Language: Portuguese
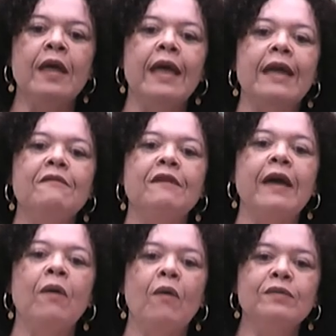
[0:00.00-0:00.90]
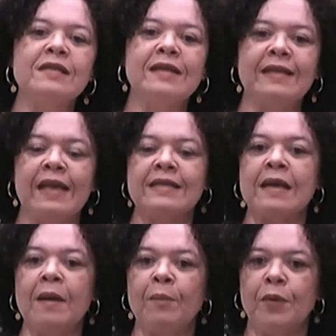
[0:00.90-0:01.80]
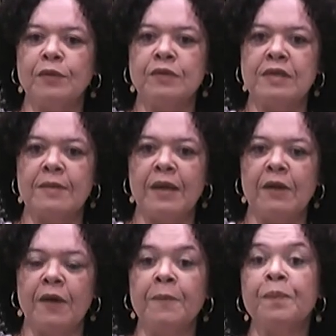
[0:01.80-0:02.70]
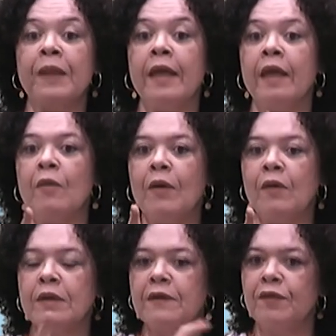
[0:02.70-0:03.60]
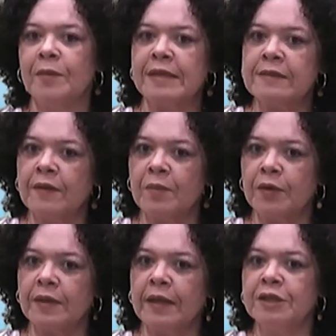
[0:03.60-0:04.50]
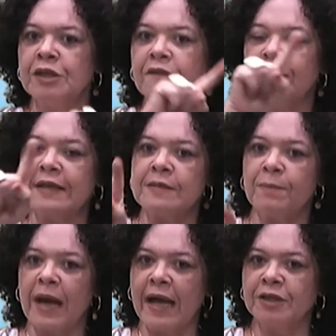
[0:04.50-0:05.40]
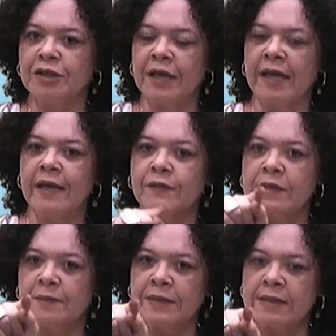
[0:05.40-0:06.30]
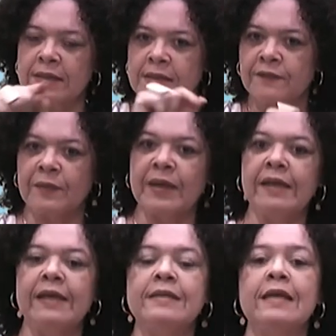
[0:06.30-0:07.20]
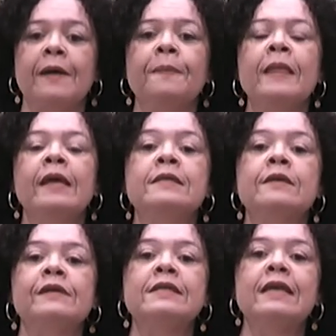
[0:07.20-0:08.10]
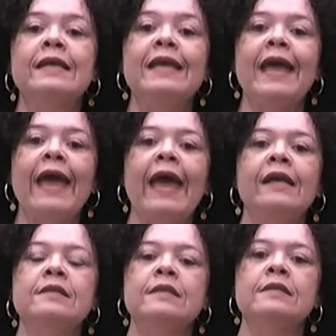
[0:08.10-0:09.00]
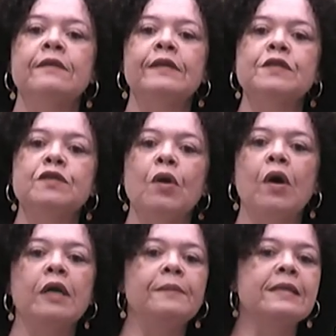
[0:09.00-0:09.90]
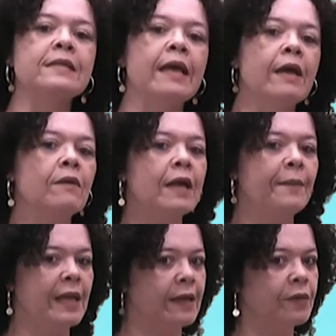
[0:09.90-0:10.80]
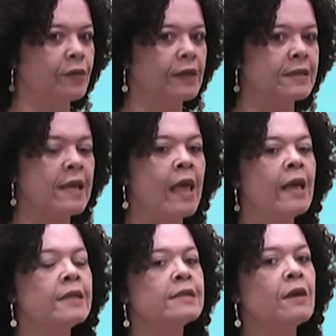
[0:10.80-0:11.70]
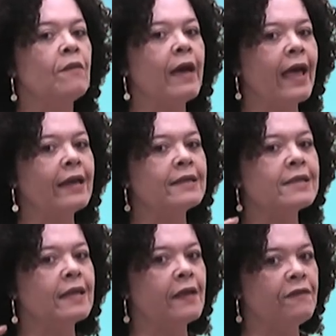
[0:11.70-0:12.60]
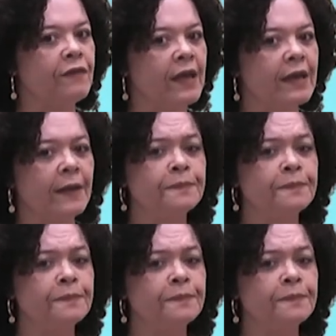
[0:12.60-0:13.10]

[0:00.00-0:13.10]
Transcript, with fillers: ele vai com certeza produzir melhor. E uma outra informação importante que faz parte aí, que você precisa se familiarizar, são as NRs, que são as normas regulamentadoras. São elas que definem